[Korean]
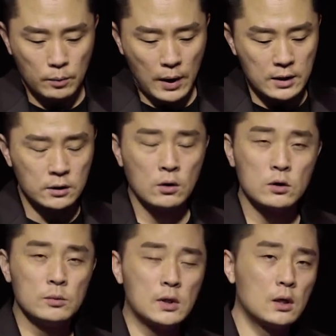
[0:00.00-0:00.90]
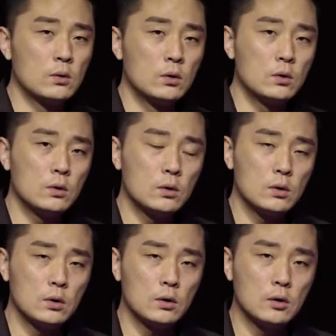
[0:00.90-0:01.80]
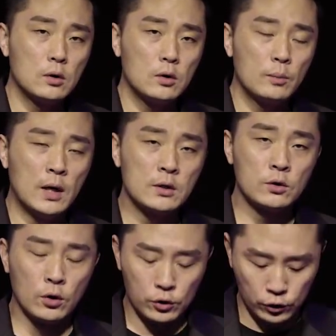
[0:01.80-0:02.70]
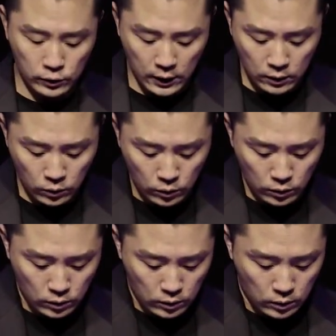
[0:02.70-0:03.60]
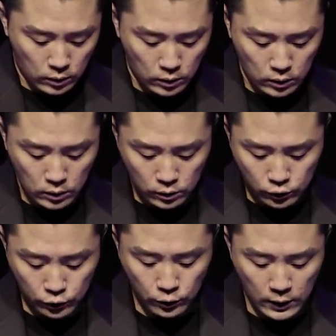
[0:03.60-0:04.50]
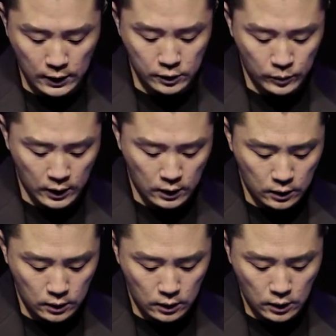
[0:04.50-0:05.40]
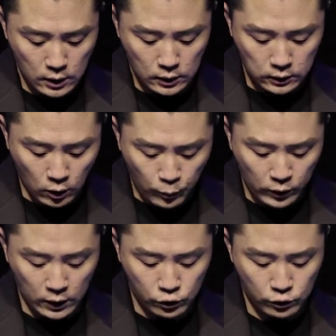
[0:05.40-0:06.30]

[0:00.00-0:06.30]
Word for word: 많은 헌금을 하고 많은 건축을 하고 중요하지만 그것보다